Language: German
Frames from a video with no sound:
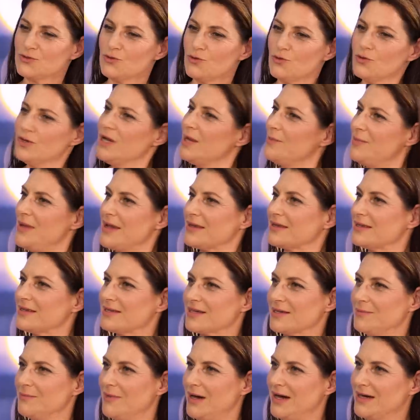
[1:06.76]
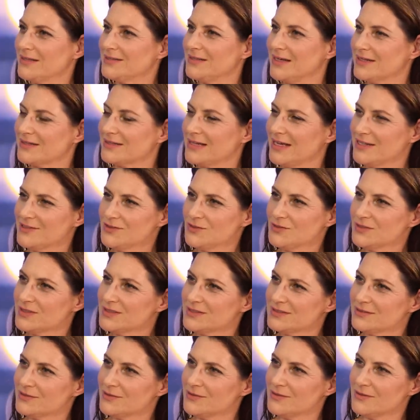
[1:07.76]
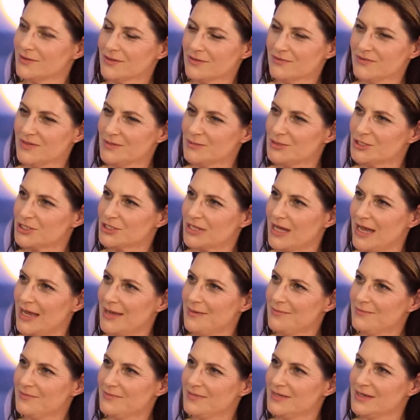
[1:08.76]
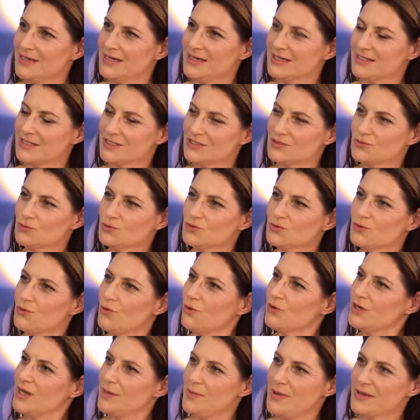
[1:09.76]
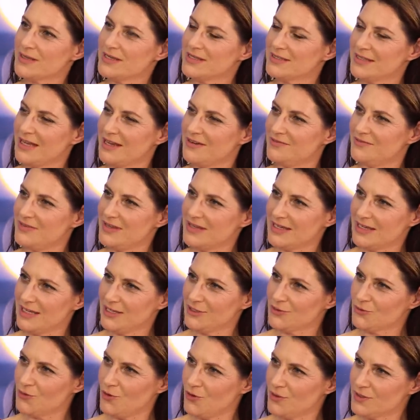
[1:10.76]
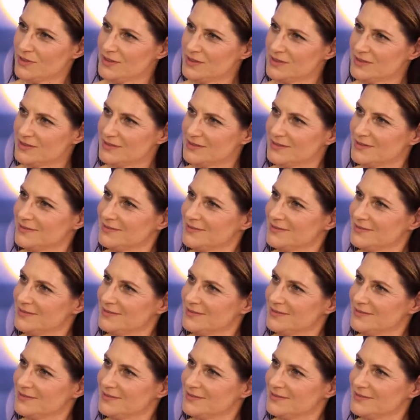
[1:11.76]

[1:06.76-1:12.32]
so unabhängig gemacht hat? Kannst du das irgendwie beschreiben, dass du so unabhängig deinen Weg gehen konntest?